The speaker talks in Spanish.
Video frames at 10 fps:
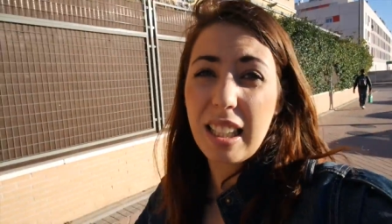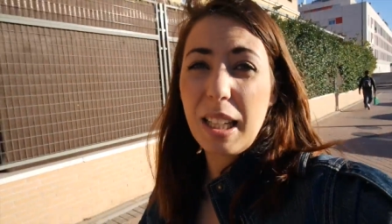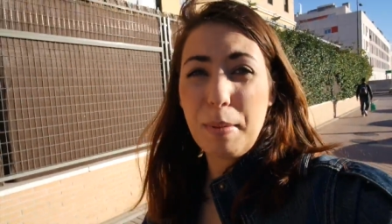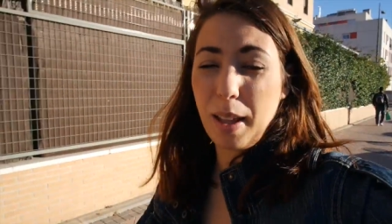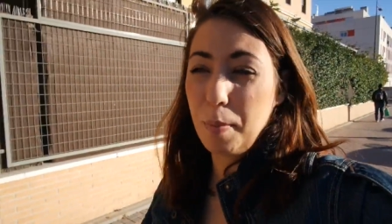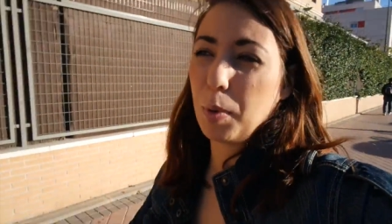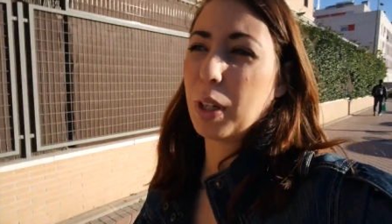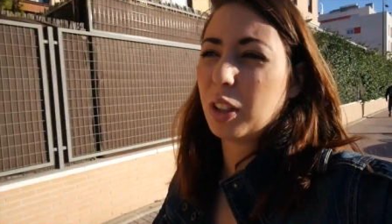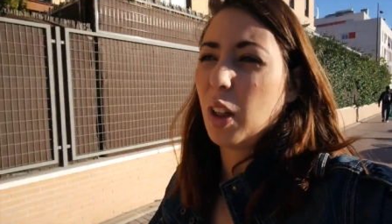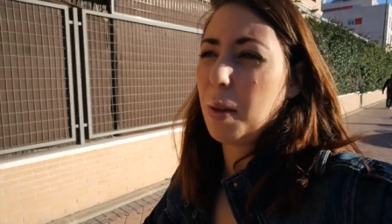que me da un
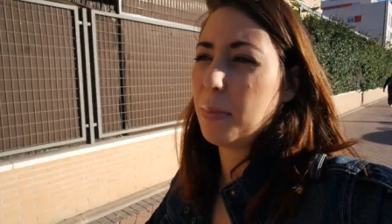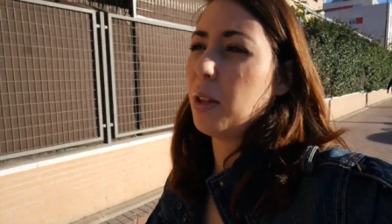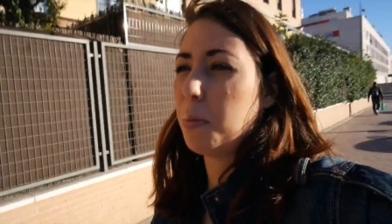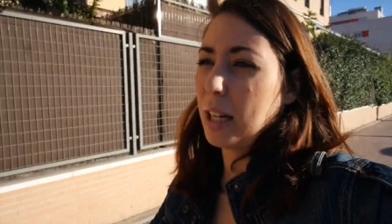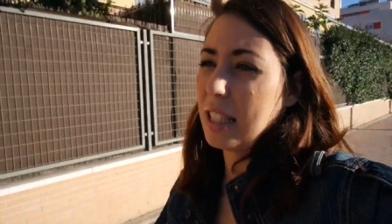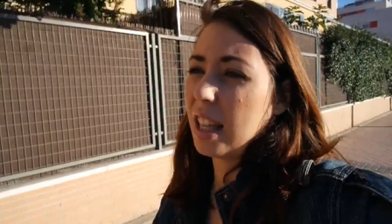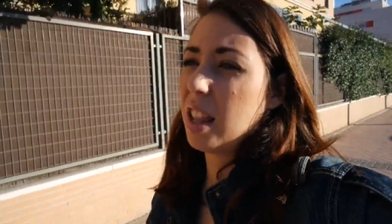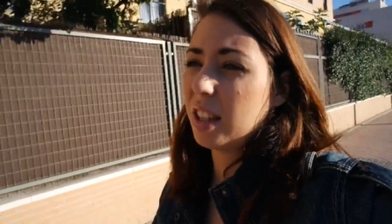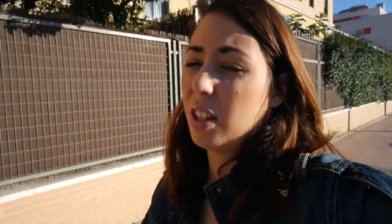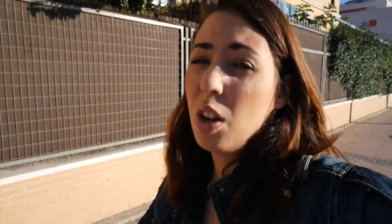poquito de miedo, por así
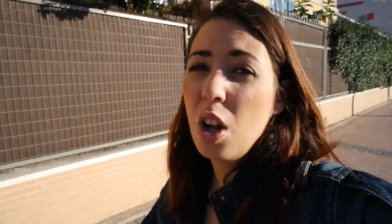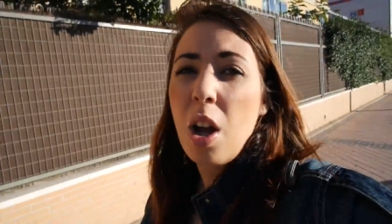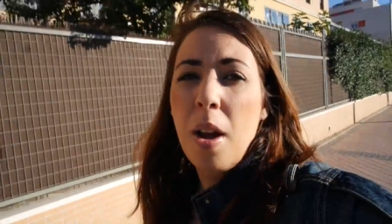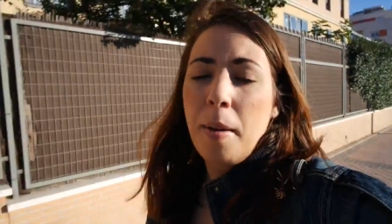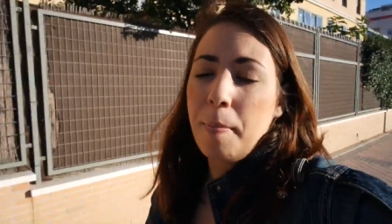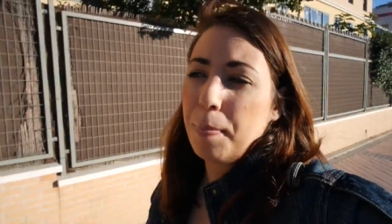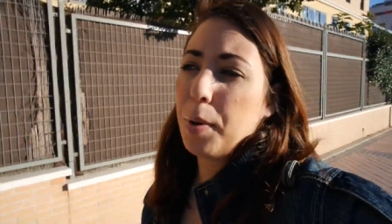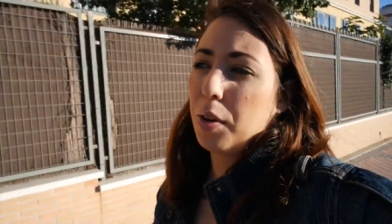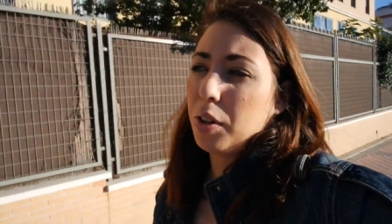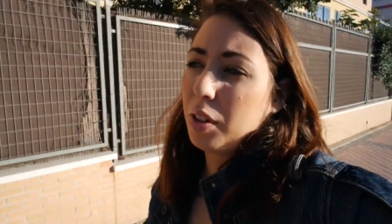decirlo,
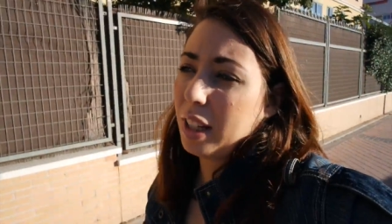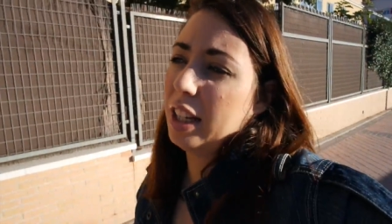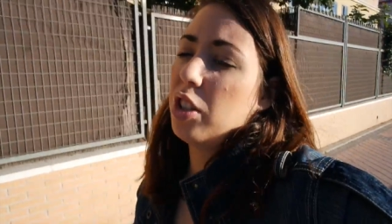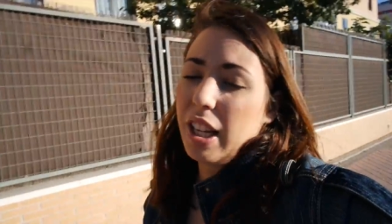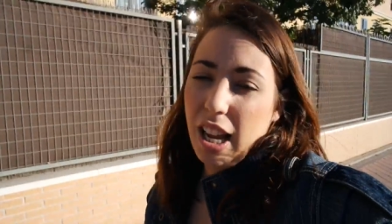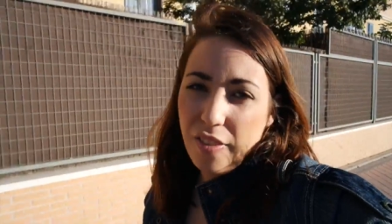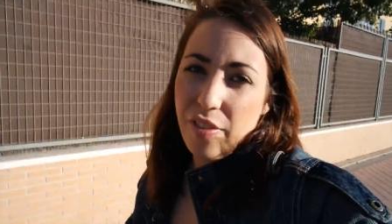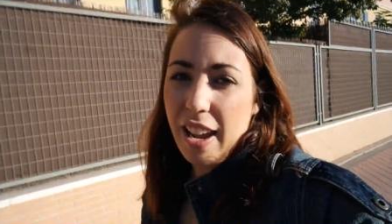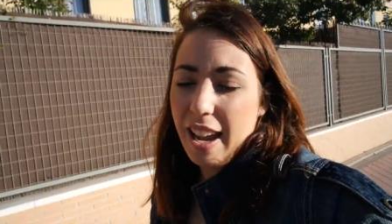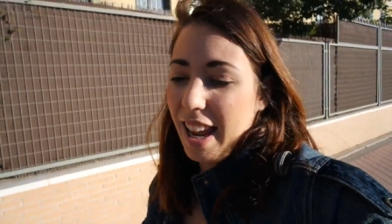porque no se
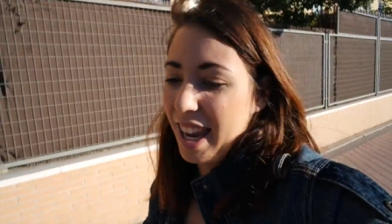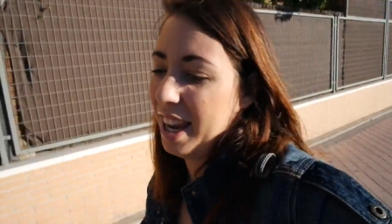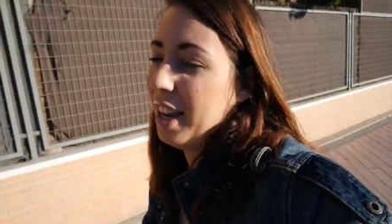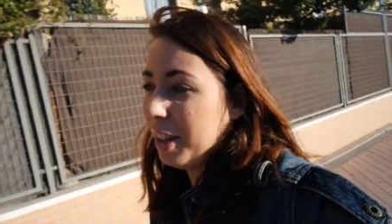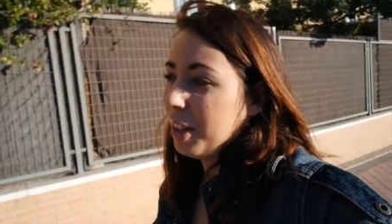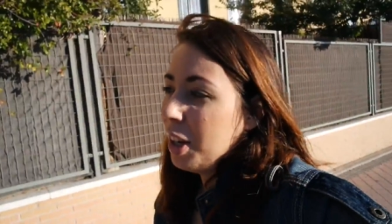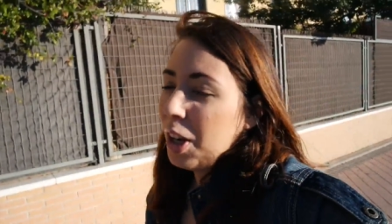gafe eh,